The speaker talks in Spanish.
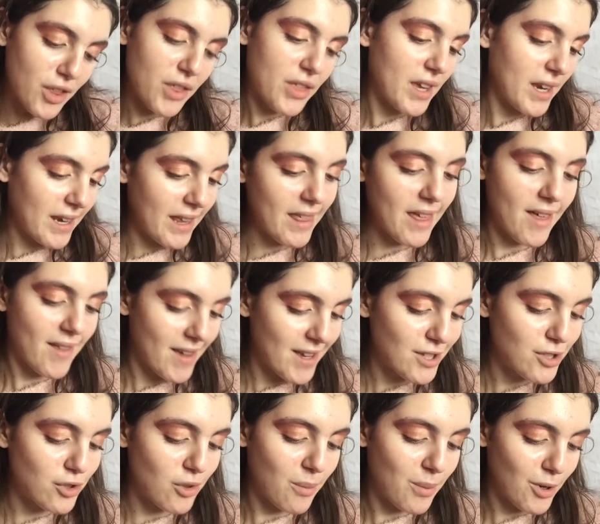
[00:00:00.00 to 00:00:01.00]
dice nada de
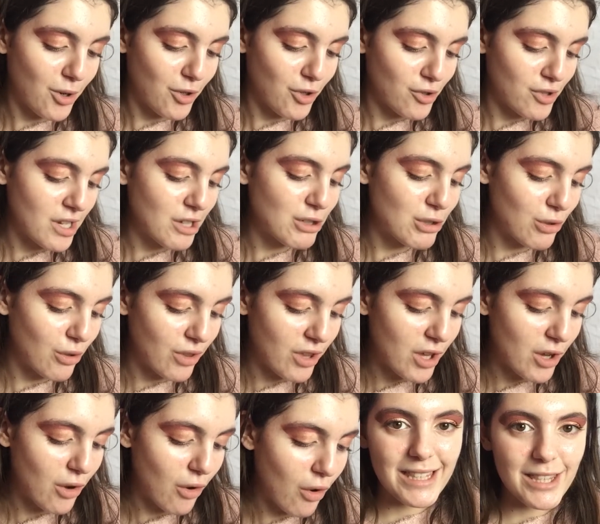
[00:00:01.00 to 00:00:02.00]
esto, pero yo ya os lo
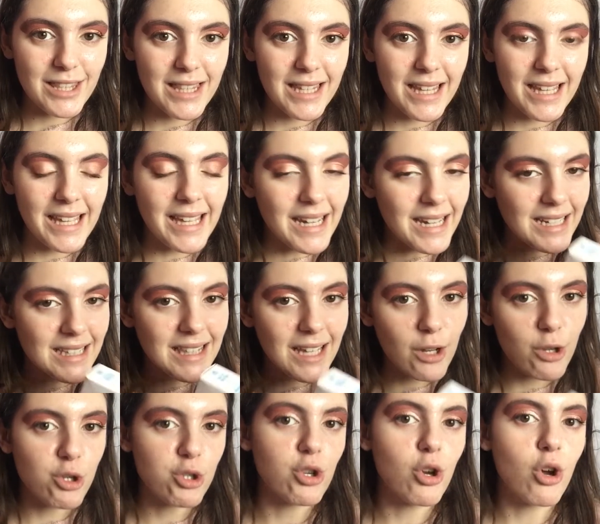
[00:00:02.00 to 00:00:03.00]
digo. Irrita los